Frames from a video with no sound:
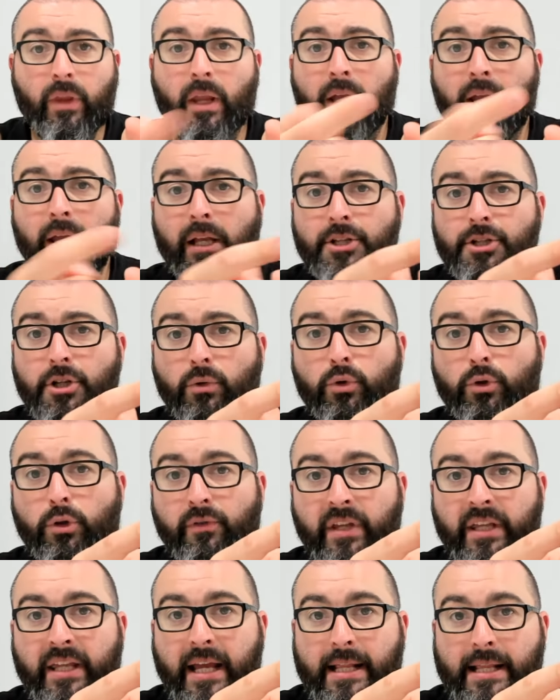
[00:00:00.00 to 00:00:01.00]
il circuito
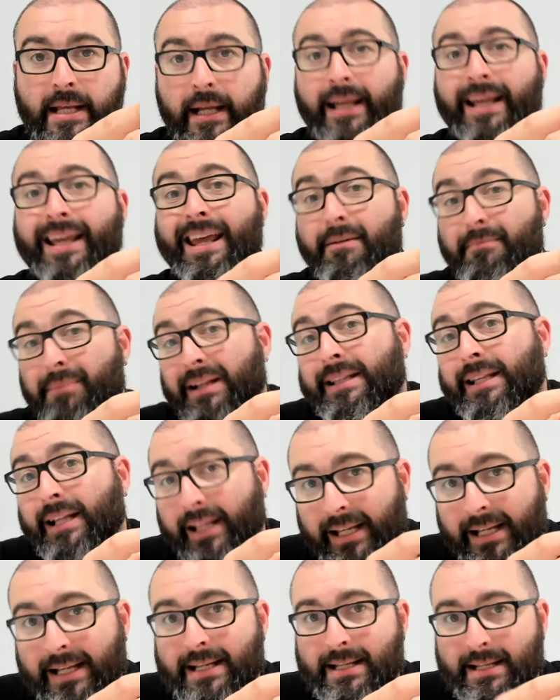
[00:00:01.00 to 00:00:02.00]
vi chiede che
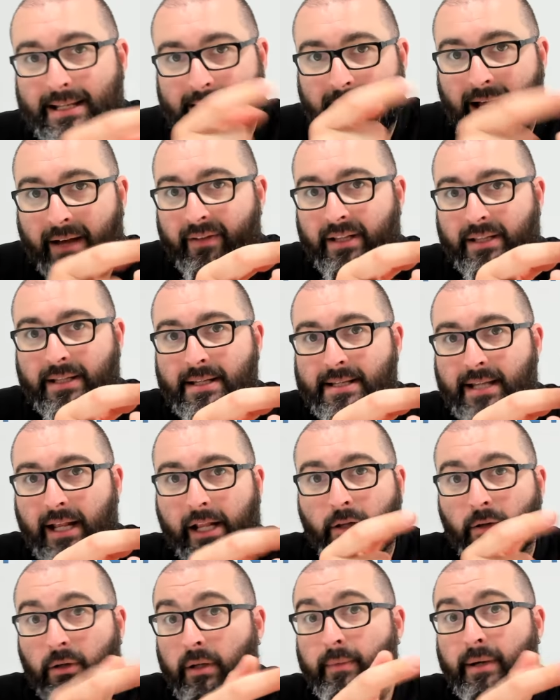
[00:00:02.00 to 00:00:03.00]
batteria avete
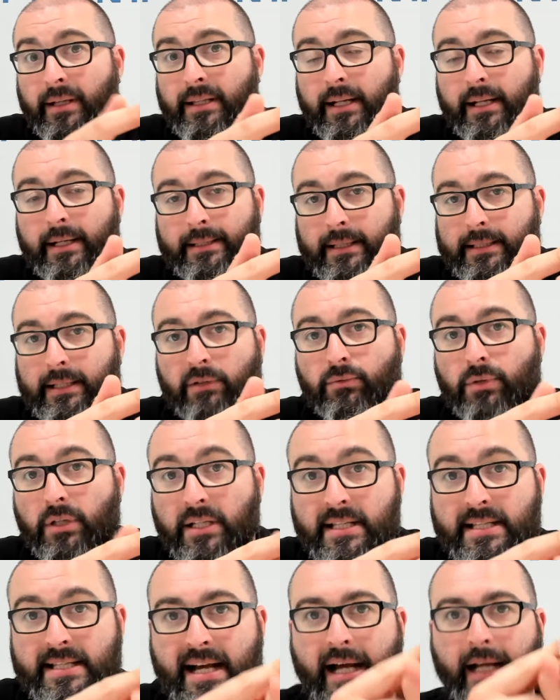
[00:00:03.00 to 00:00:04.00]
inserito, che batteria andate a
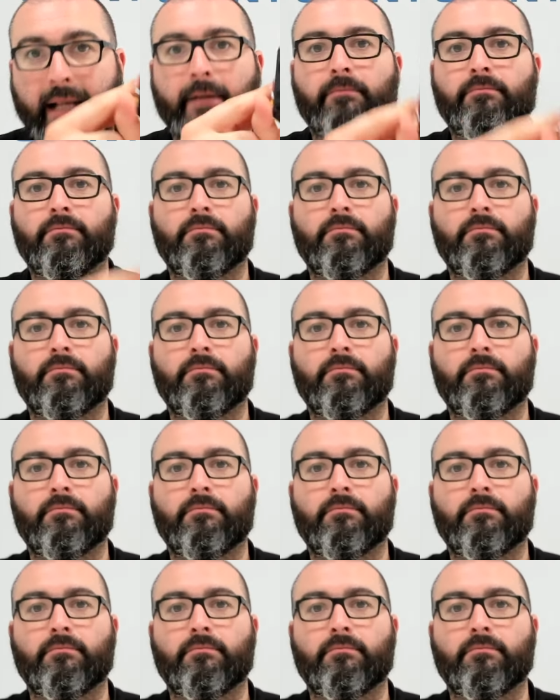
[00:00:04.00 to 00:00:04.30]
utilizzare.